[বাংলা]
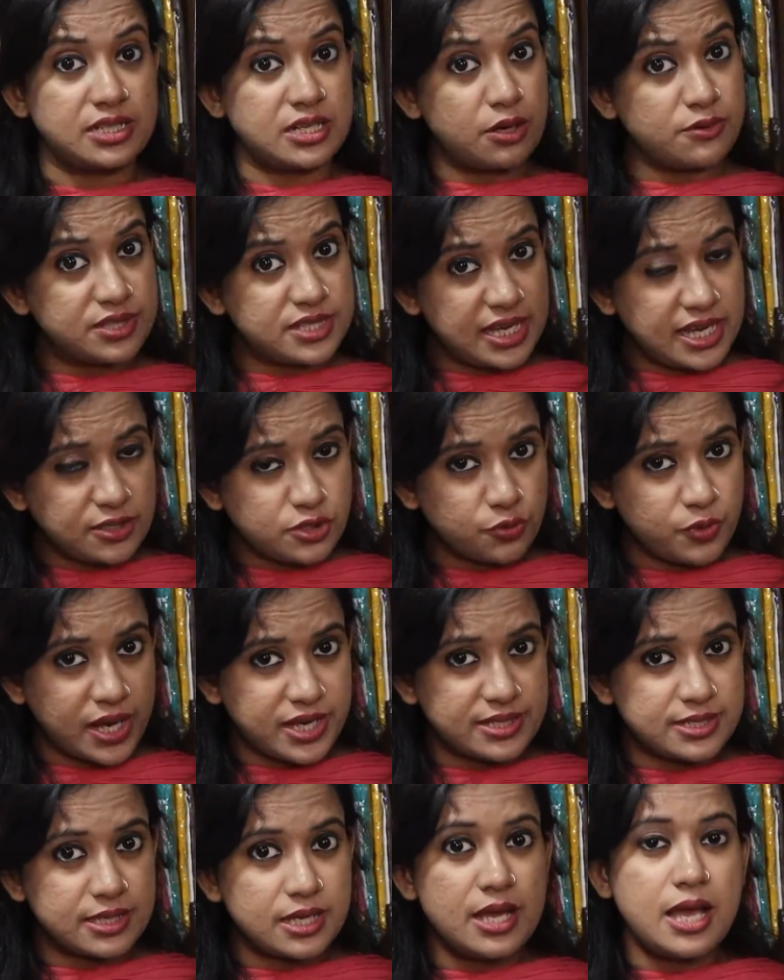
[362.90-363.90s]
সেটাও সেট
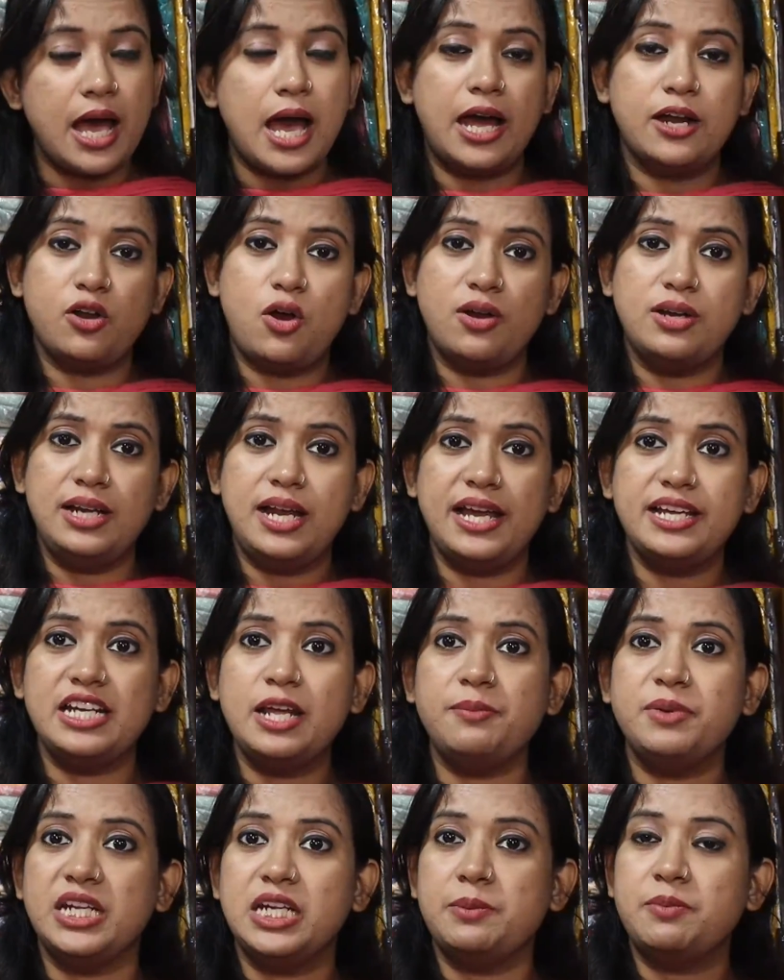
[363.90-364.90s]
ওয়াইজ আর
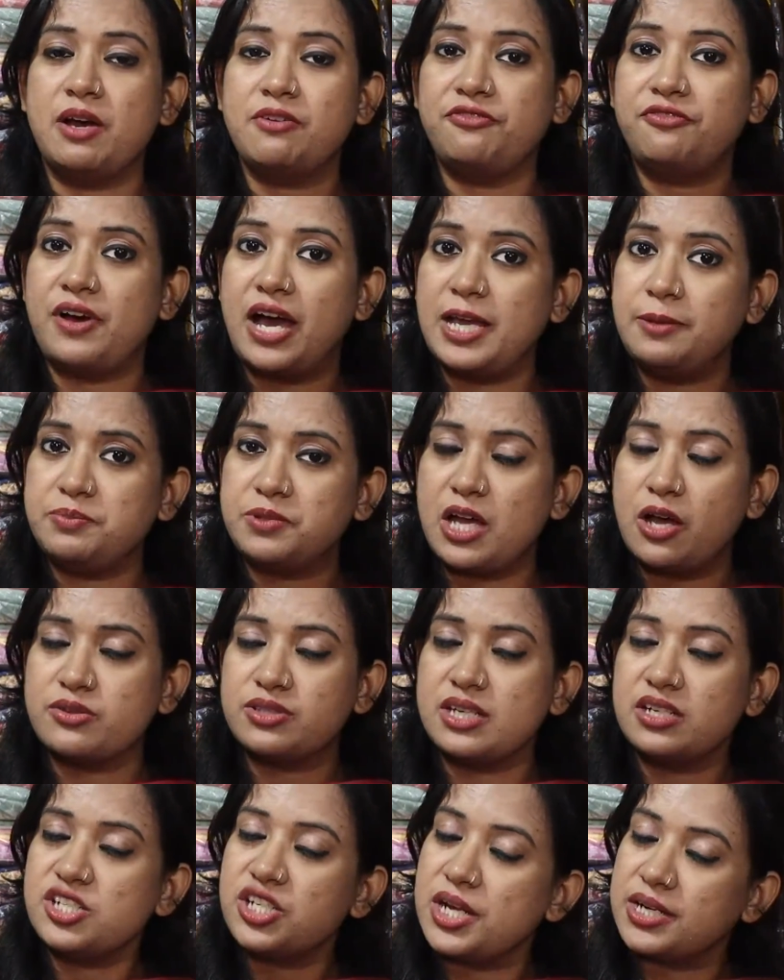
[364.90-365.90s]
অনলাইনে মিনিমাম ফাইভ
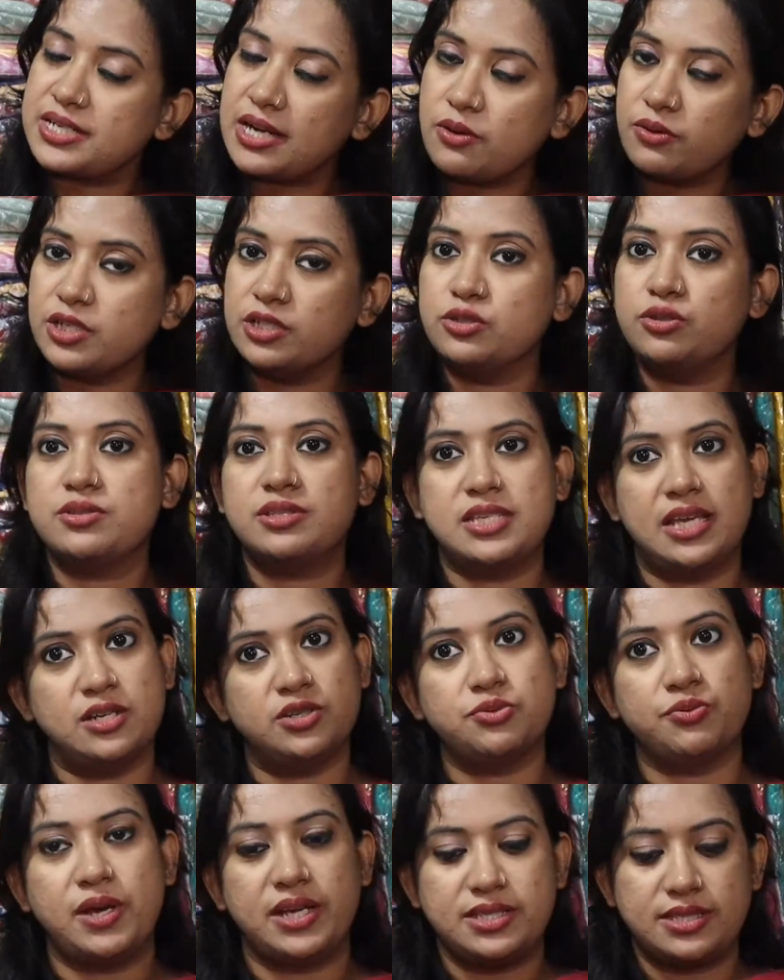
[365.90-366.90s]
থাউজেন্ড সেটাও কিন্তু
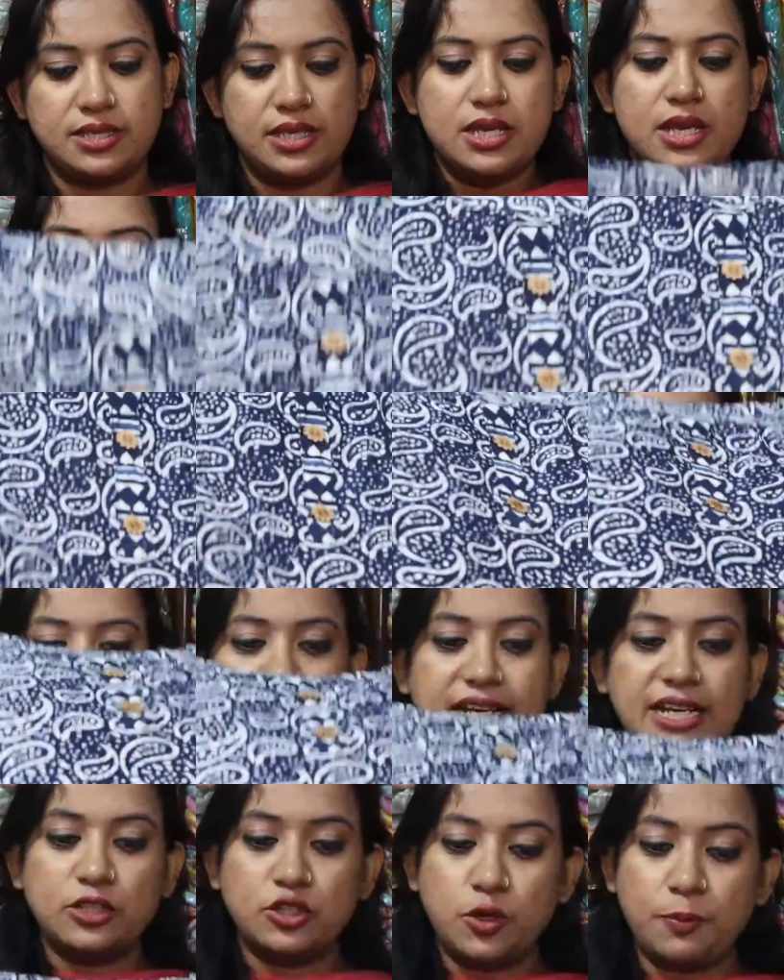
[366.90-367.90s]
সেট ওয়াইজ
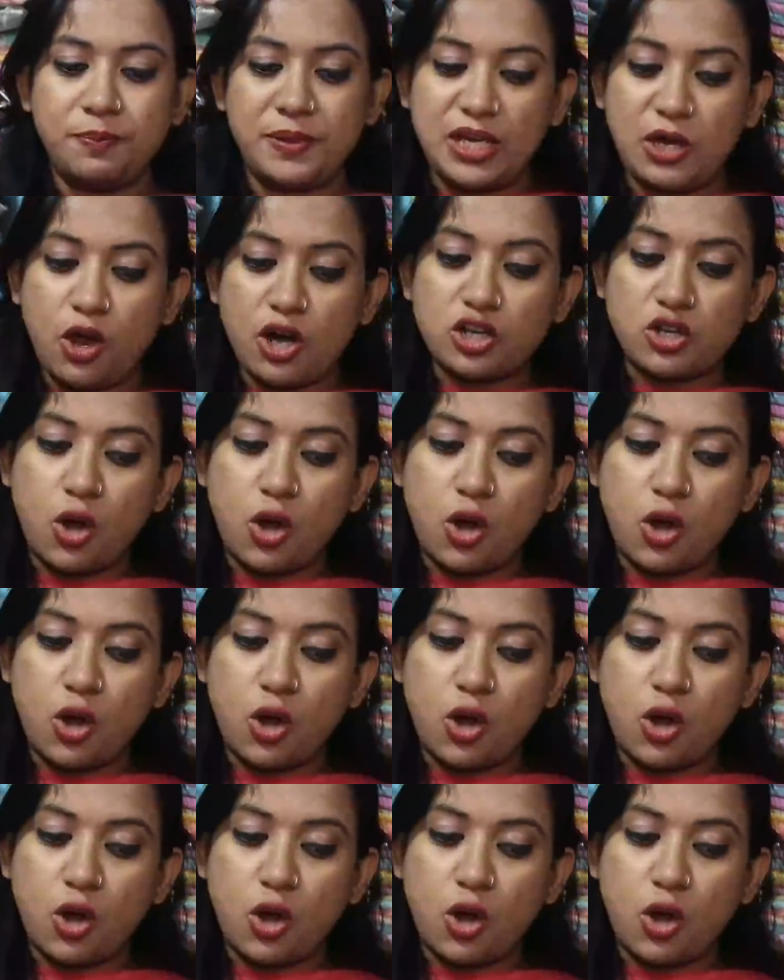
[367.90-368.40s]
এটা কিন্তু পিওর